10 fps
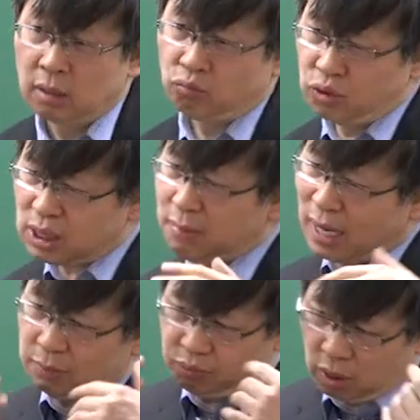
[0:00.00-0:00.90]
문제
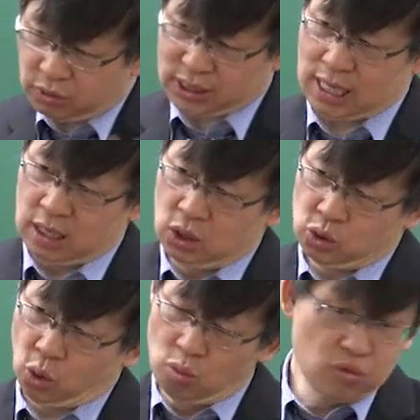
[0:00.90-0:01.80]
많이 풀어보자.
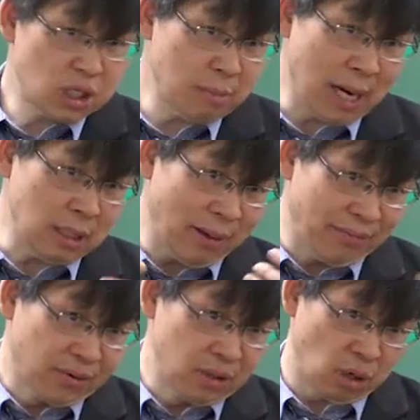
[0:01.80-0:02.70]
좋은 문제 많이
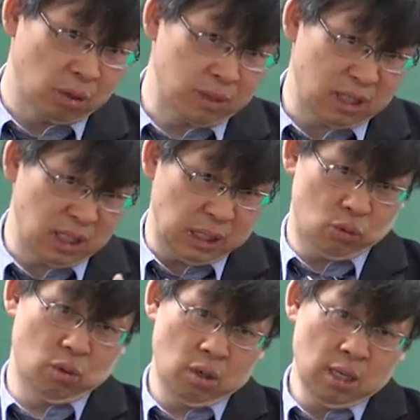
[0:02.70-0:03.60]
만들어 여러분한테
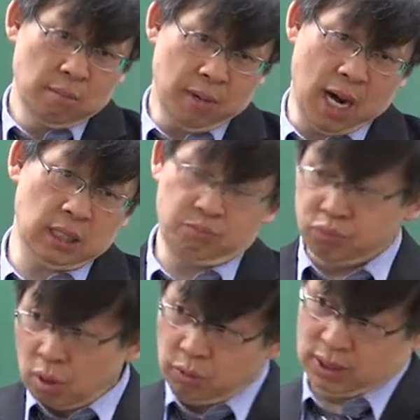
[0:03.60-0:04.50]
드리고 많이
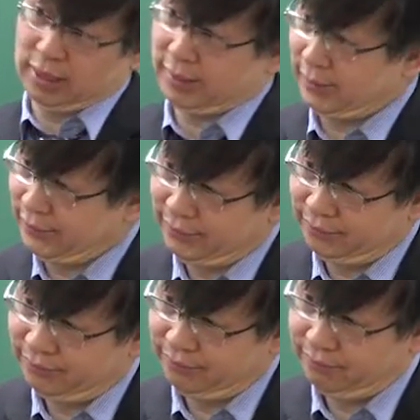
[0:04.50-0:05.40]
풀어보자.
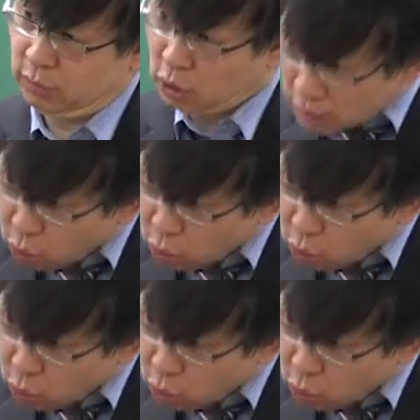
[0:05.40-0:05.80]
제일